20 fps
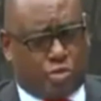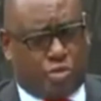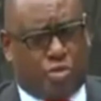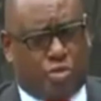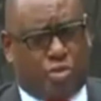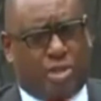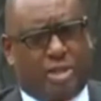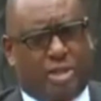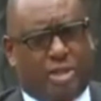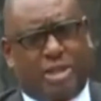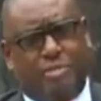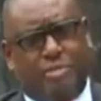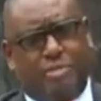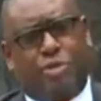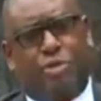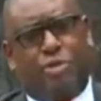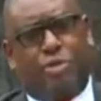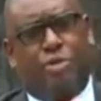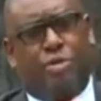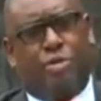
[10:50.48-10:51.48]
on estime
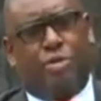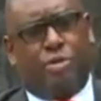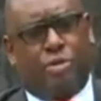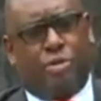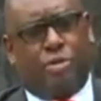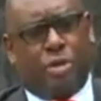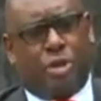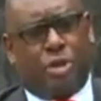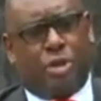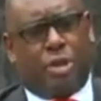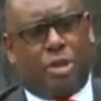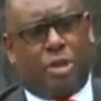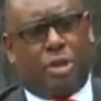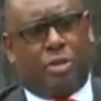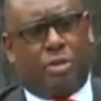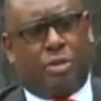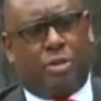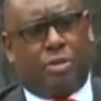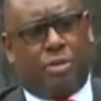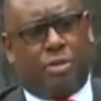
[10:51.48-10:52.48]
que
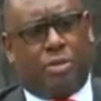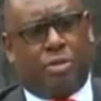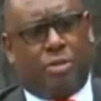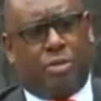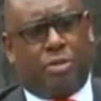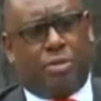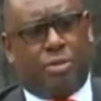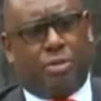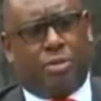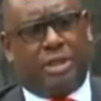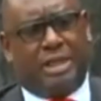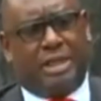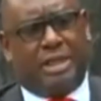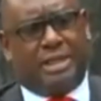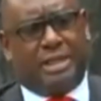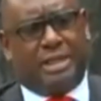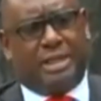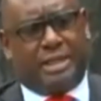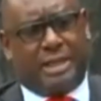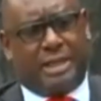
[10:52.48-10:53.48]
euh, les,
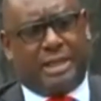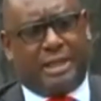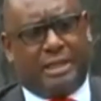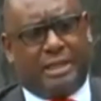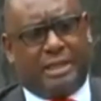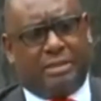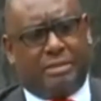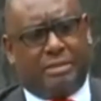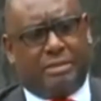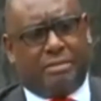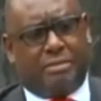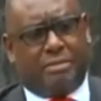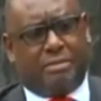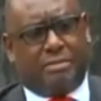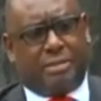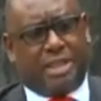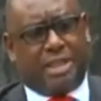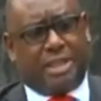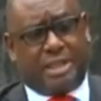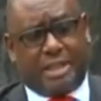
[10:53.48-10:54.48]
États,
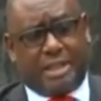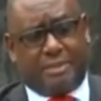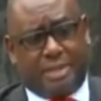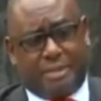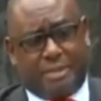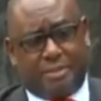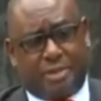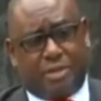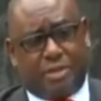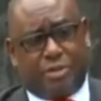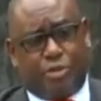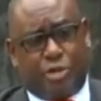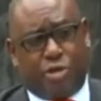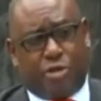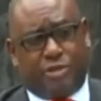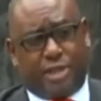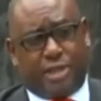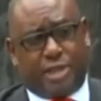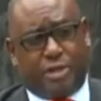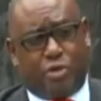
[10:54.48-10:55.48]
les États membres de l'Union
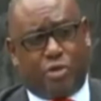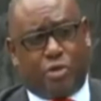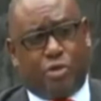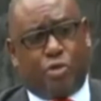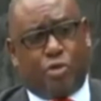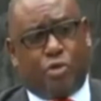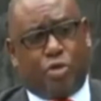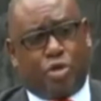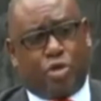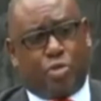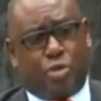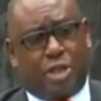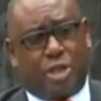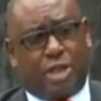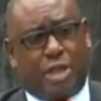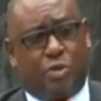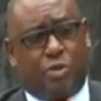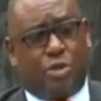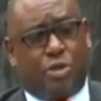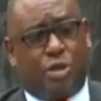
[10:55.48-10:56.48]
africaine ont contribué à
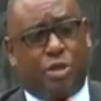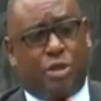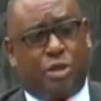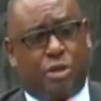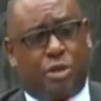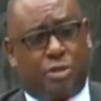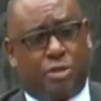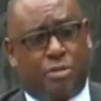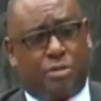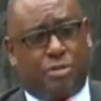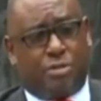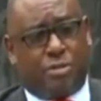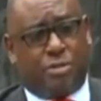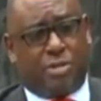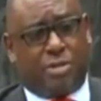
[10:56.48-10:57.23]
hauteur de